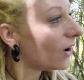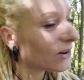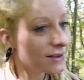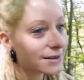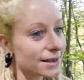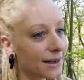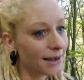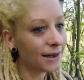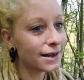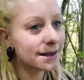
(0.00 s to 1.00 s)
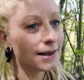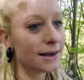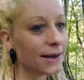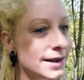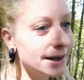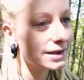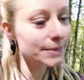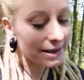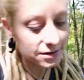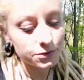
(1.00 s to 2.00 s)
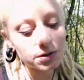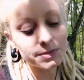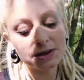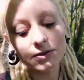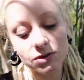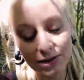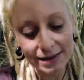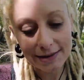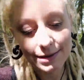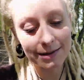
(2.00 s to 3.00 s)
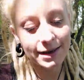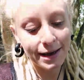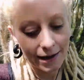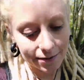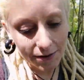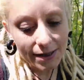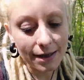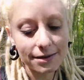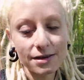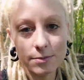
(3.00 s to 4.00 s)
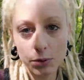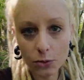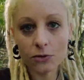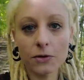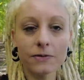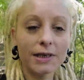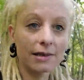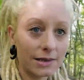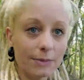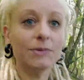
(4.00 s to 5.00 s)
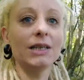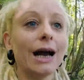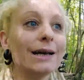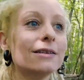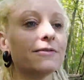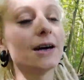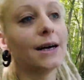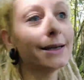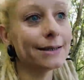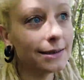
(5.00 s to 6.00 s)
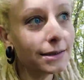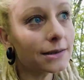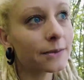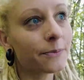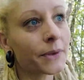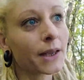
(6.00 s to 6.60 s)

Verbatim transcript: Und ich meine, das führt mich natürlich letztlich wieder an diesen Punkt von wegen, es gibt die eine Wahrheit nicht.